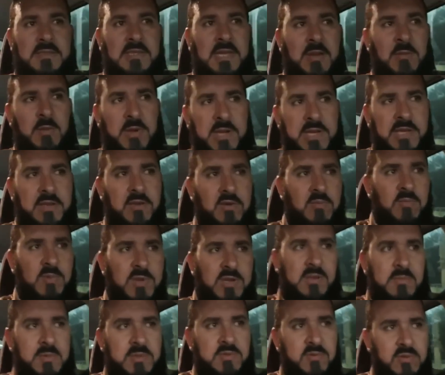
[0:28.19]
Salam alaikum
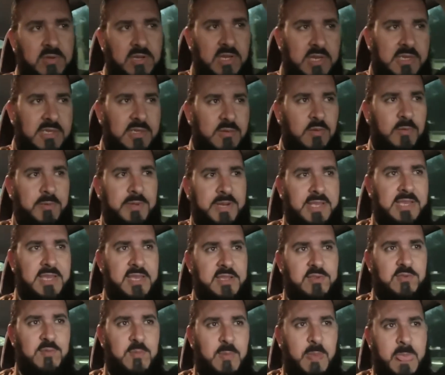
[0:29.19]
wa rahmatullahi
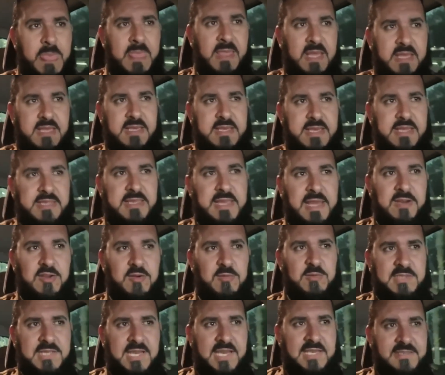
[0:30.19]
¿Qué tal?
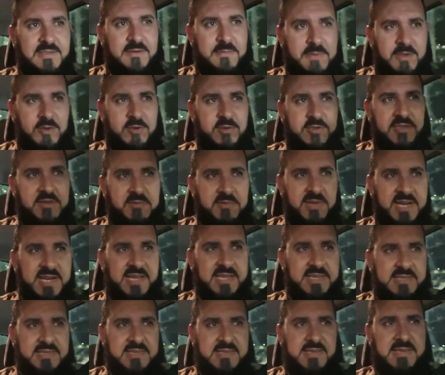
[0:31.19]
¿Cómo estáis, hermanos,
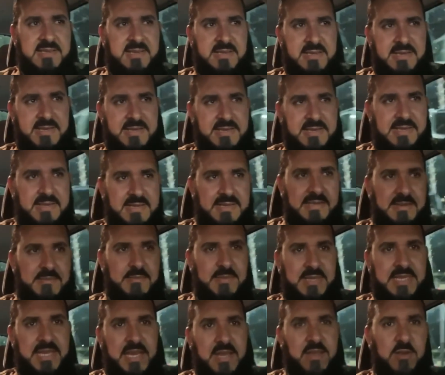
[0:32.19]
hermanas,
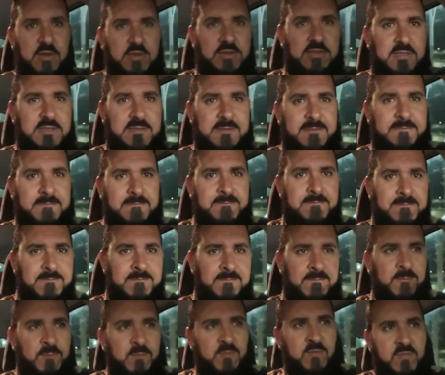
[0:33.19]
invitados?
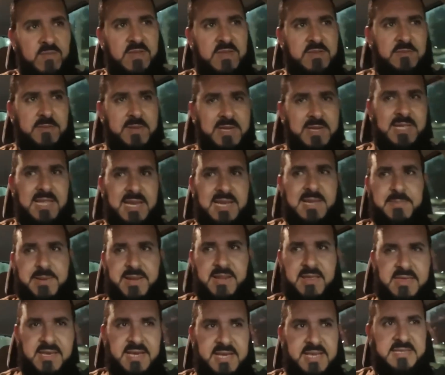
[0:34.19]
Subhanallah,
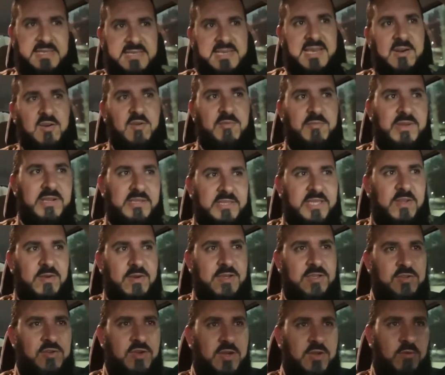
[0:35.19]
parece que se ha
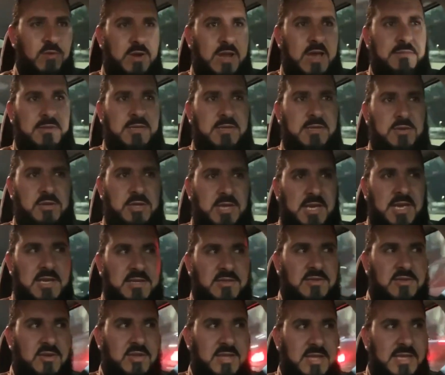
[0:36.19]
convertido esto en un hábito ya,
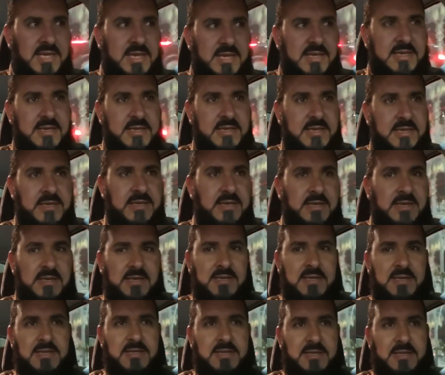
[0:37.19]
esto de,
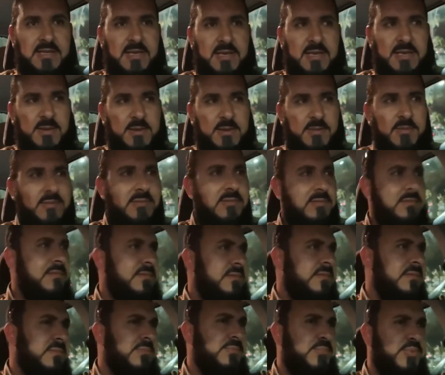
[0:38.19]
de
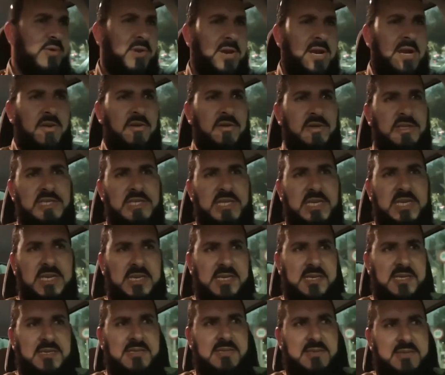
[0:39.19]
por la
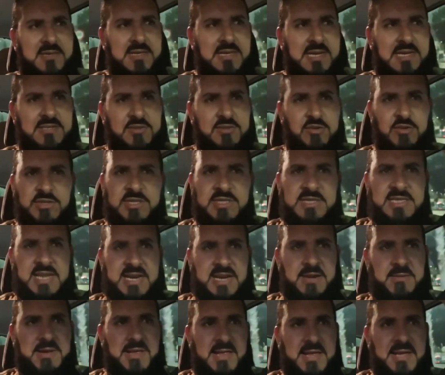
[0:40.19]
noche, en las noches
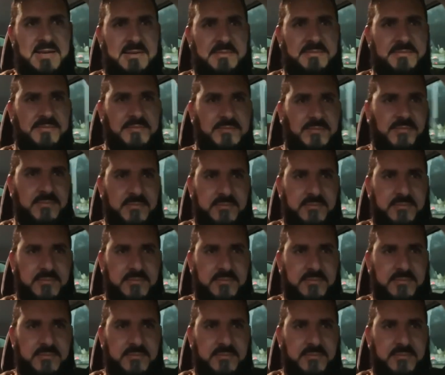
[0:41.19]
de Ramadán,